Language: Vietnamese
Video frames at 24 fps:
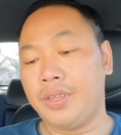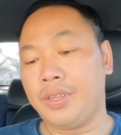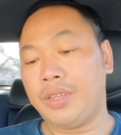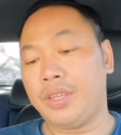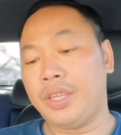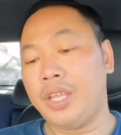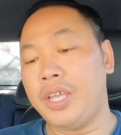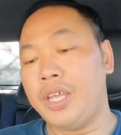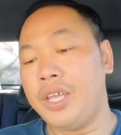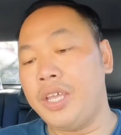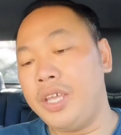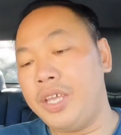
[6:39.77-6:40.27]

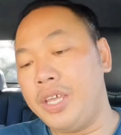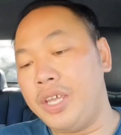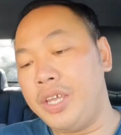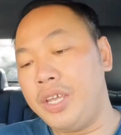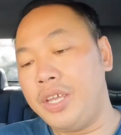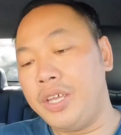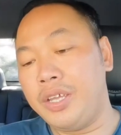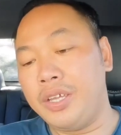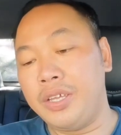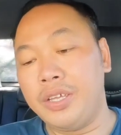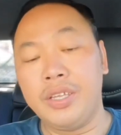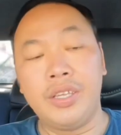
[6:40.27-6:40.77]

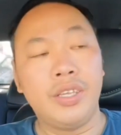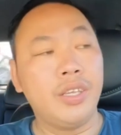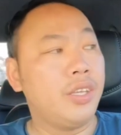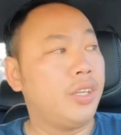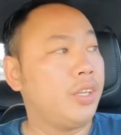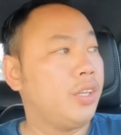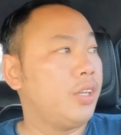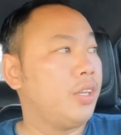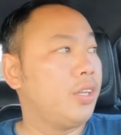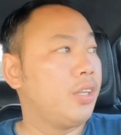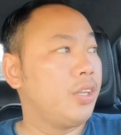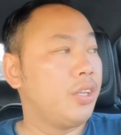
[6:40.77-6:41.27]
thì
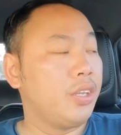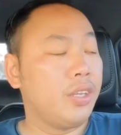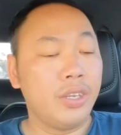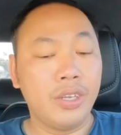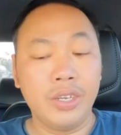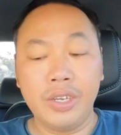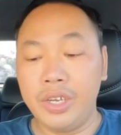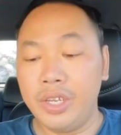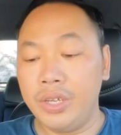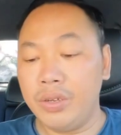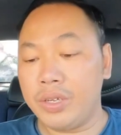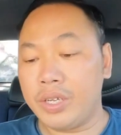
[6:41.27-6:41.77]

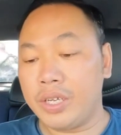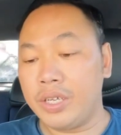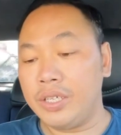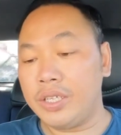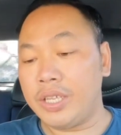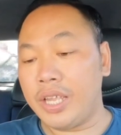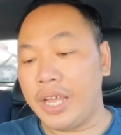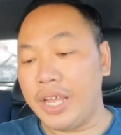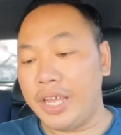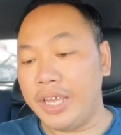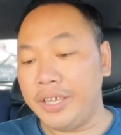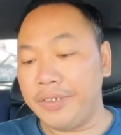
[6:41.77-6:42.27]
nếu cứ
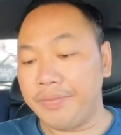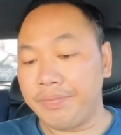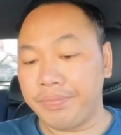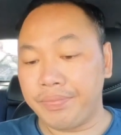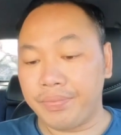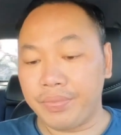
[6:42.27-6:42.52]
thế